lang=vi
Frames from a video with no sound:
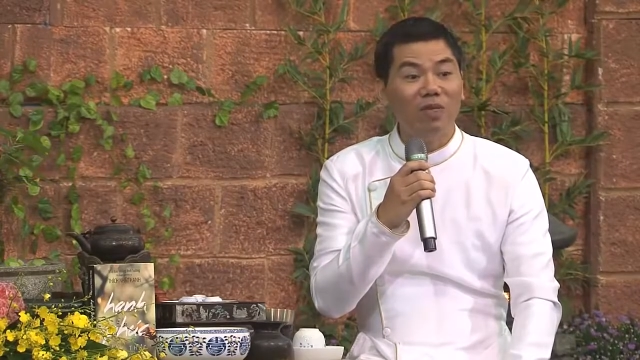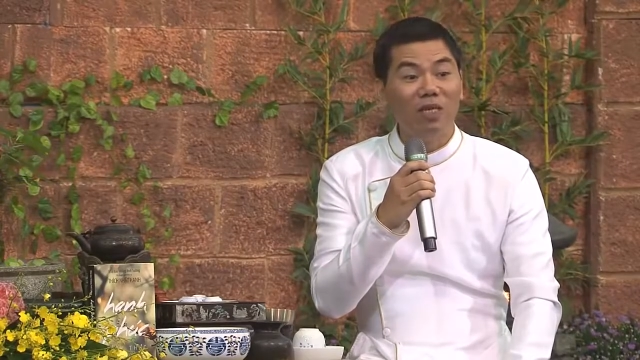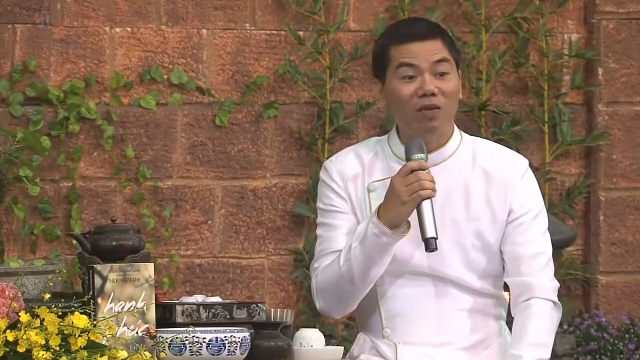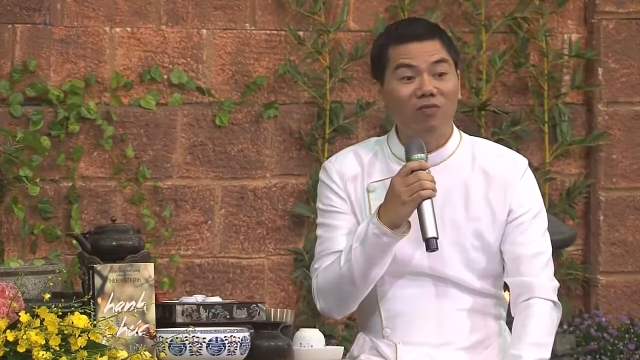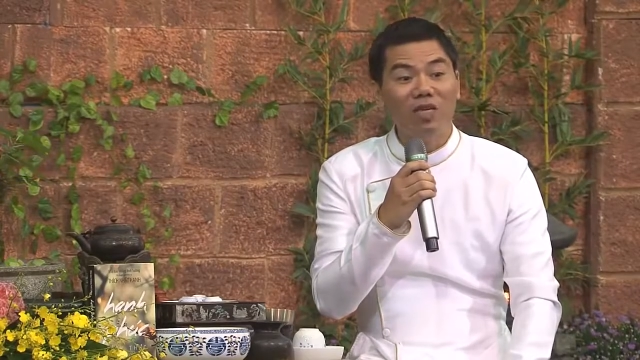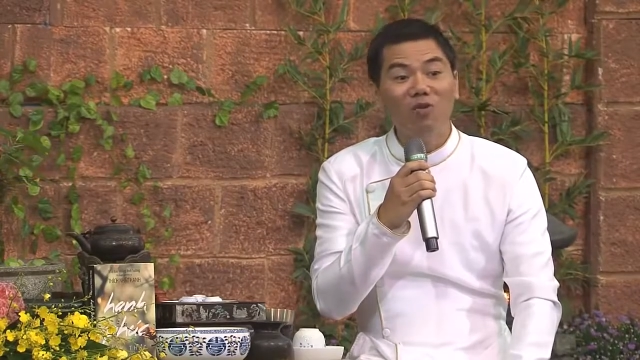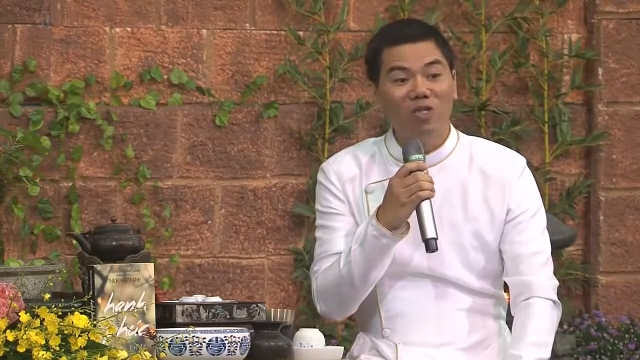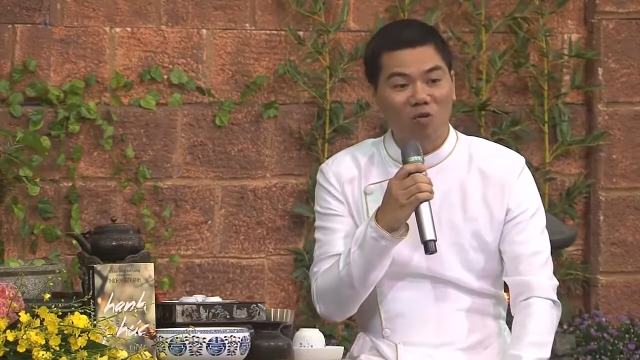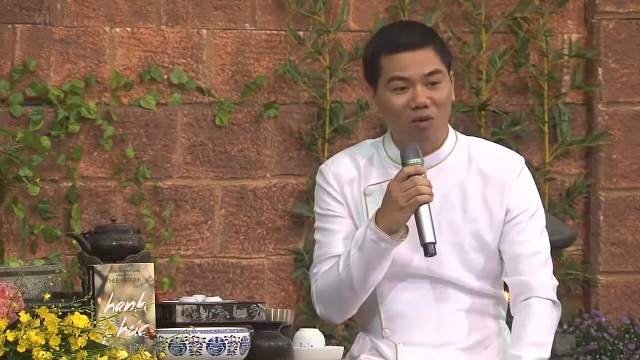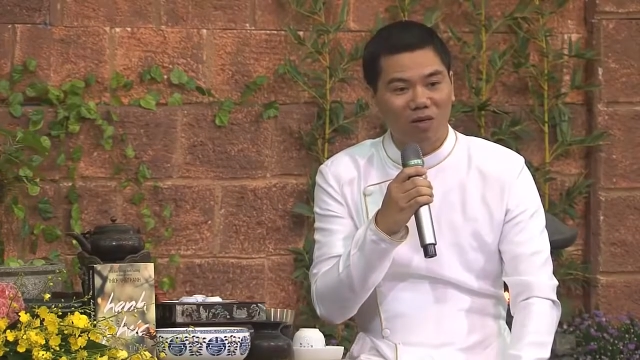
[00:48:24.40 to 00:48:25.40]
chị vì yêu
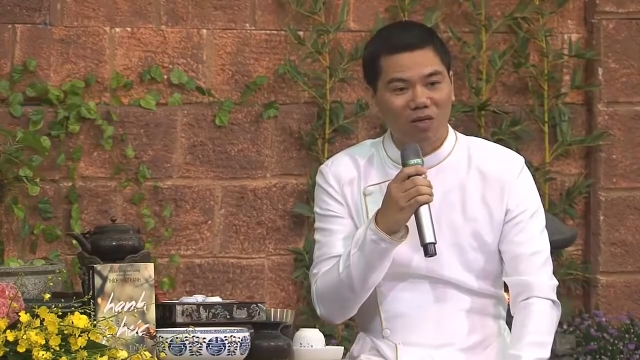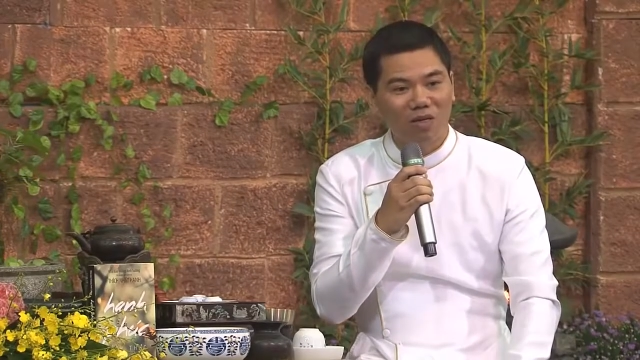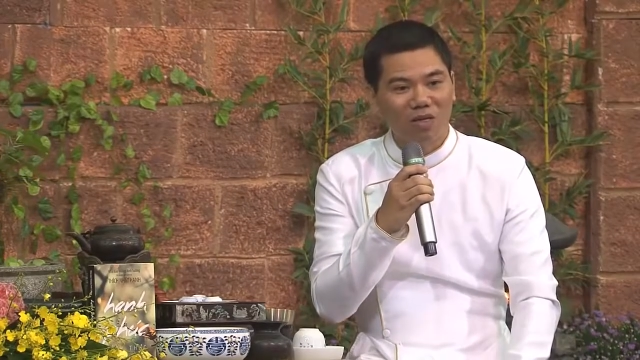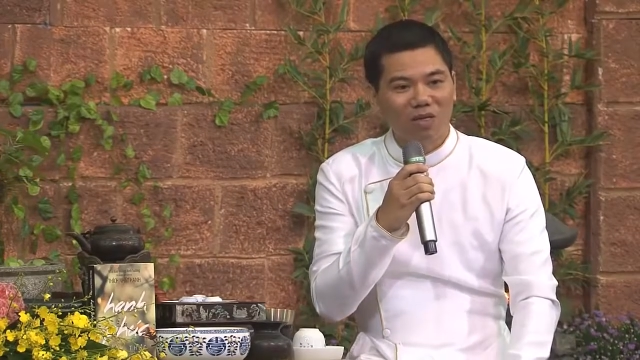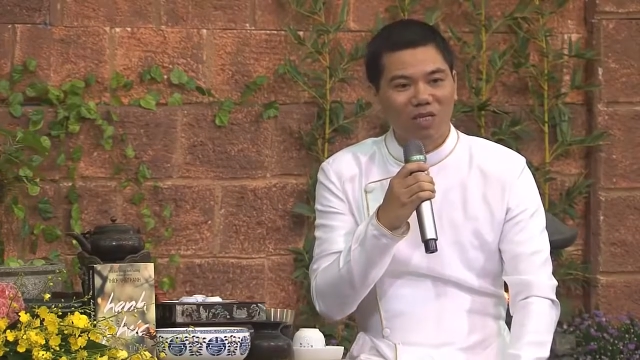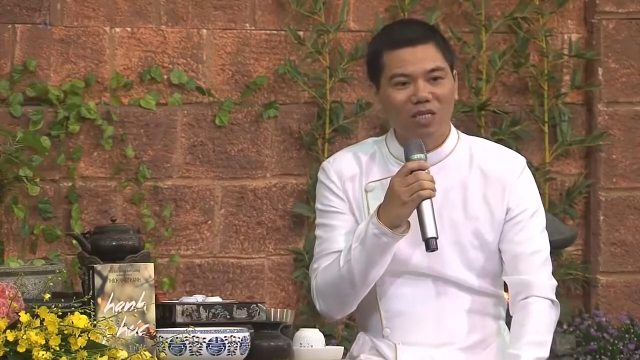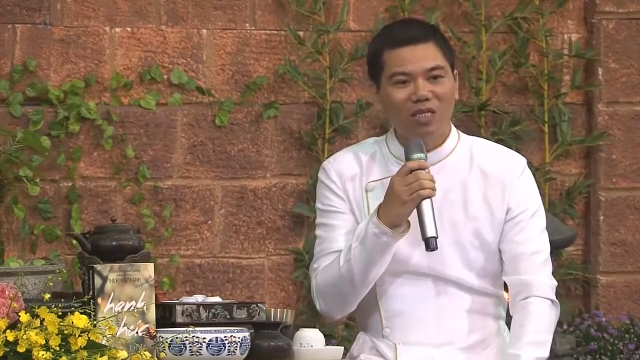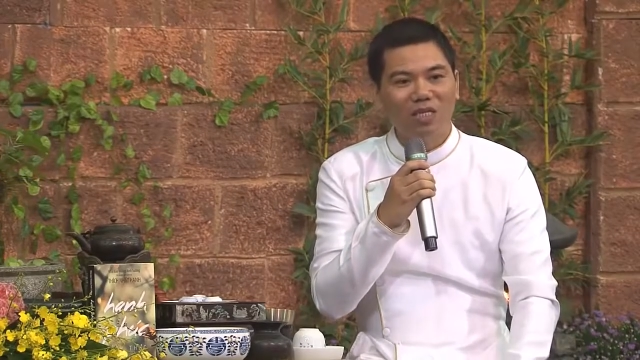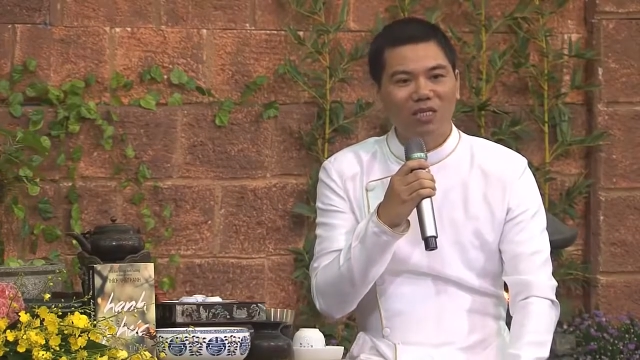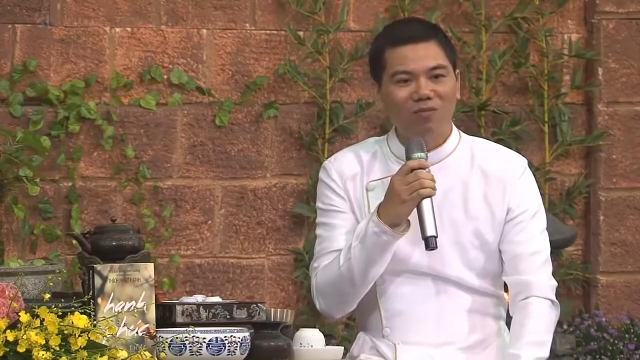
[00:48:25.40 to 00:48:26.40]
chồng ạ, cho nên
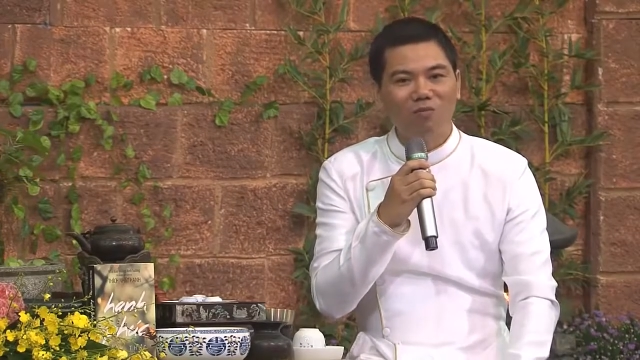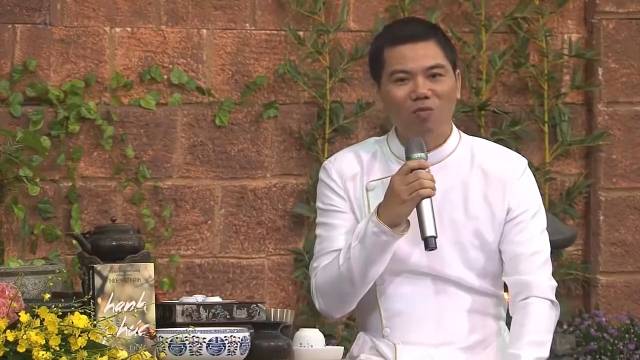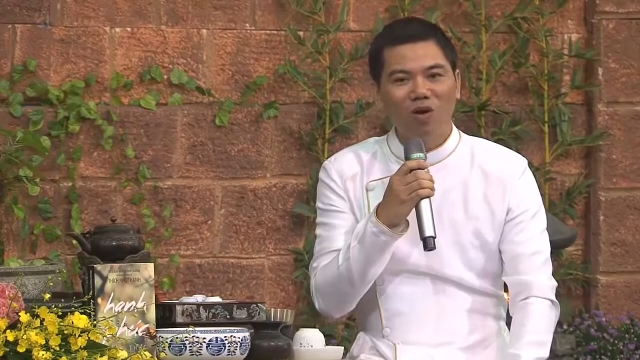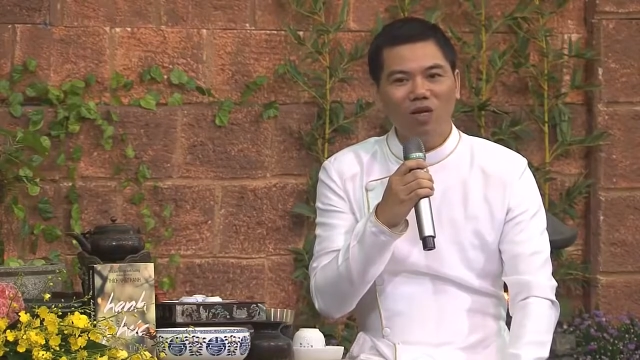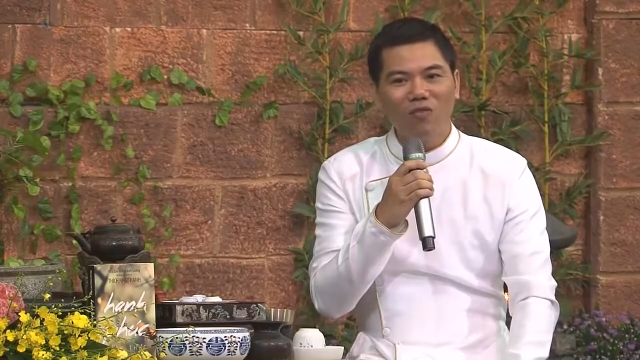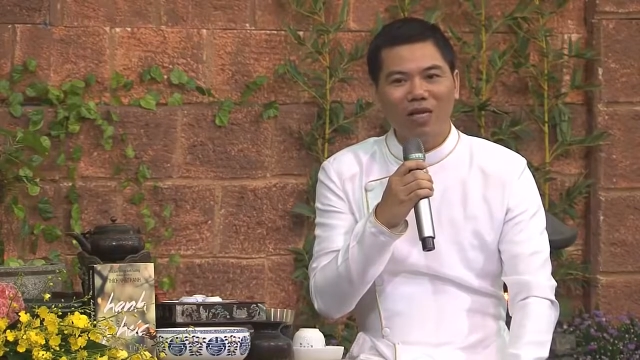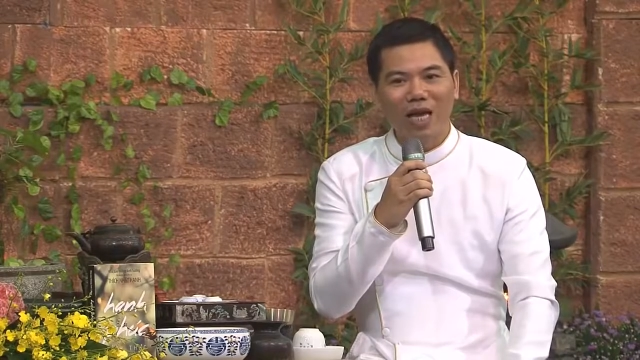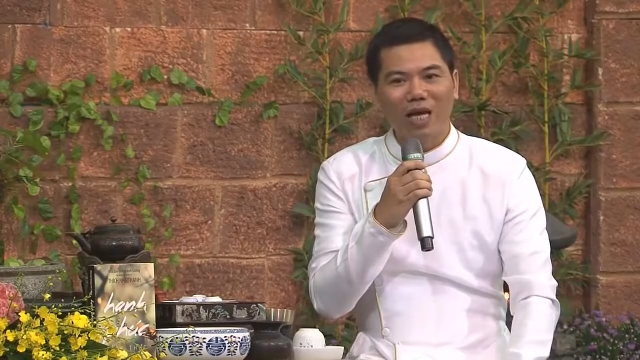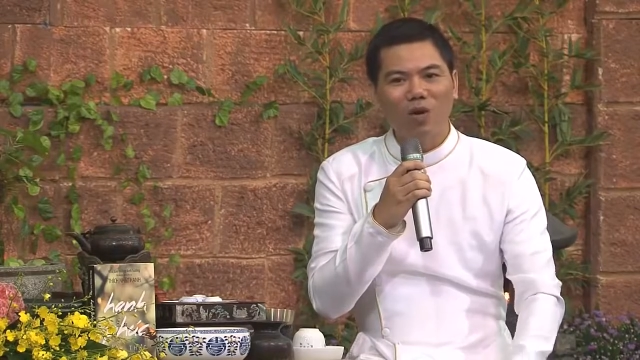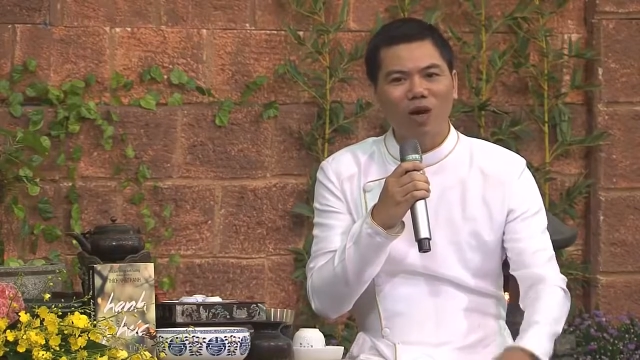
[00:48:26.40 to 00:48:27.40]
chị chỉ muốn là về
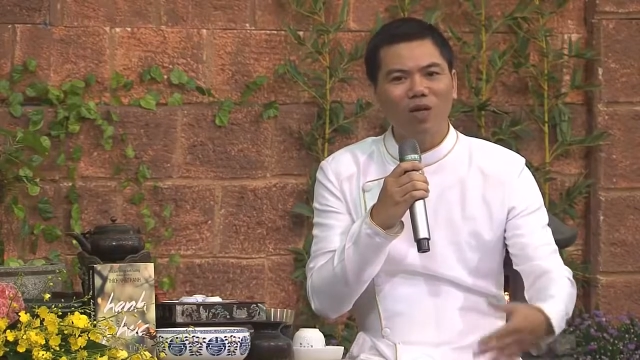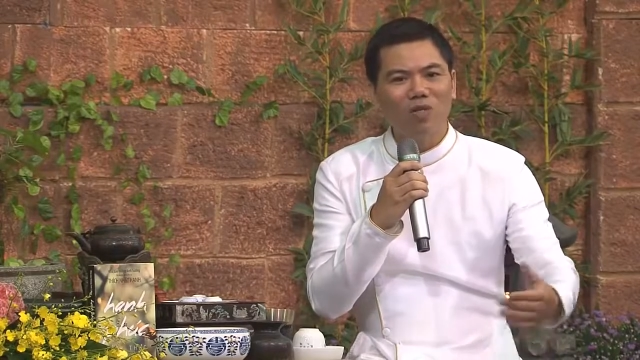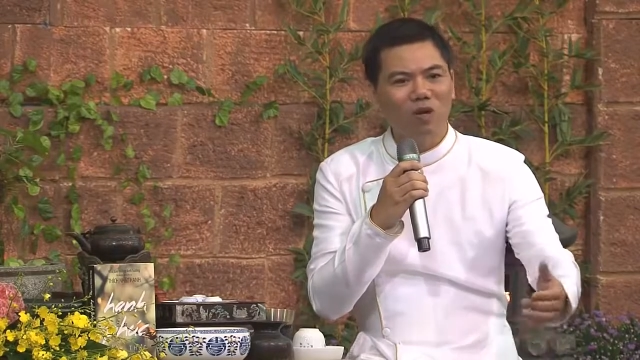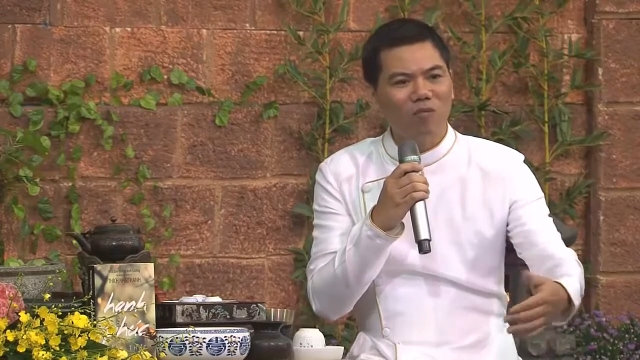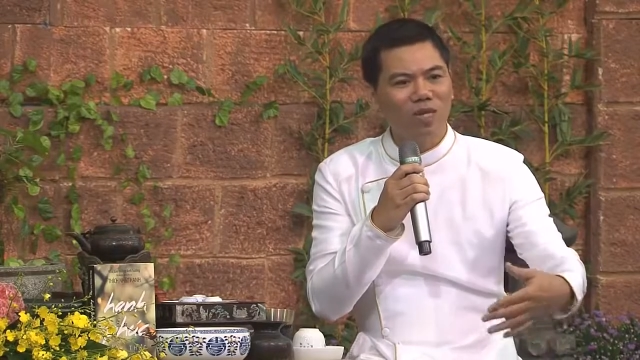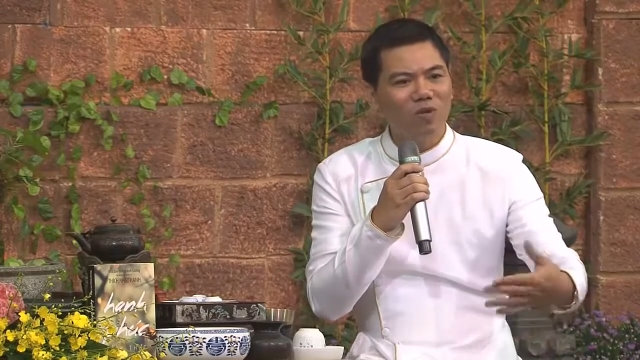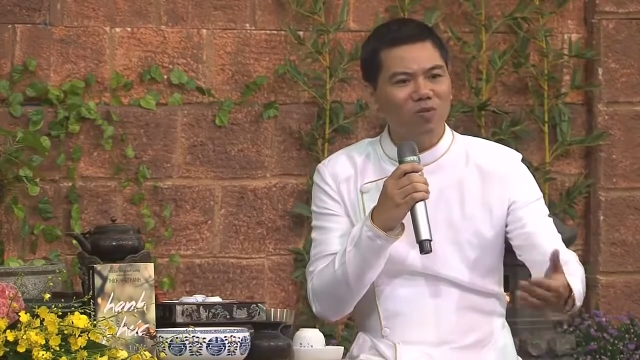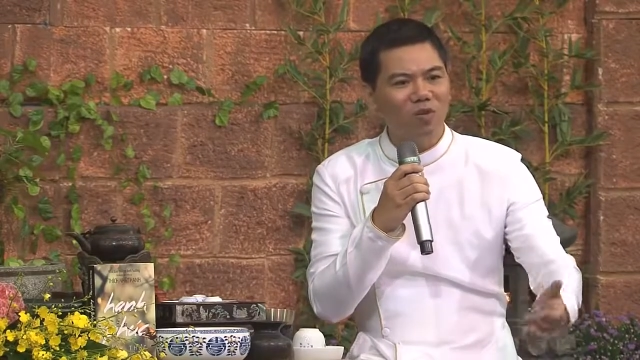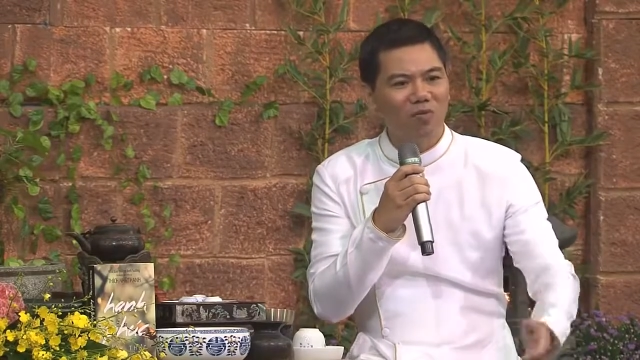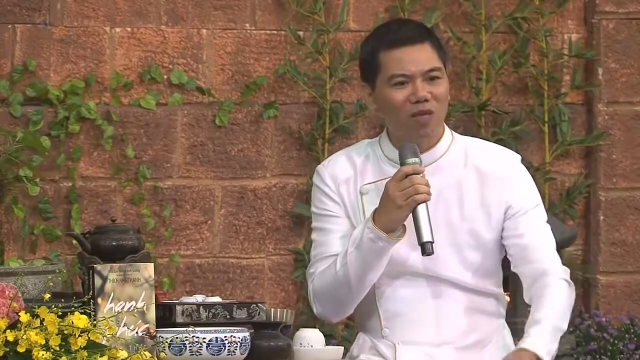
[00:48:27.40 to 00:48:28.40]
nhà nấu ăn cho chồng, chăm sóc
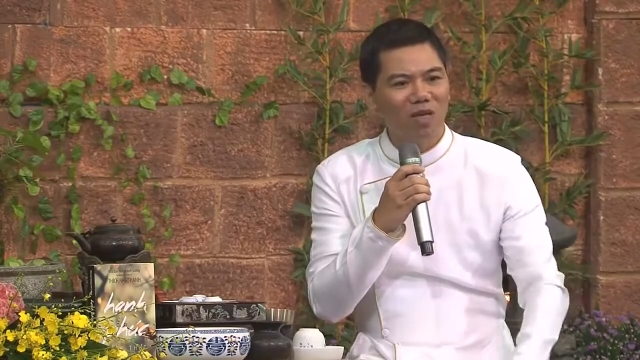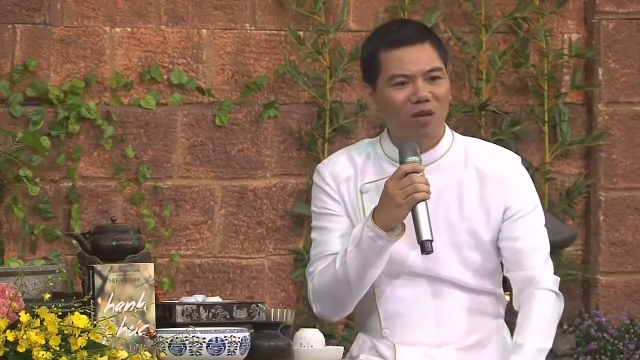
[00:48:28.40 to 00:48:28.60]
chồng,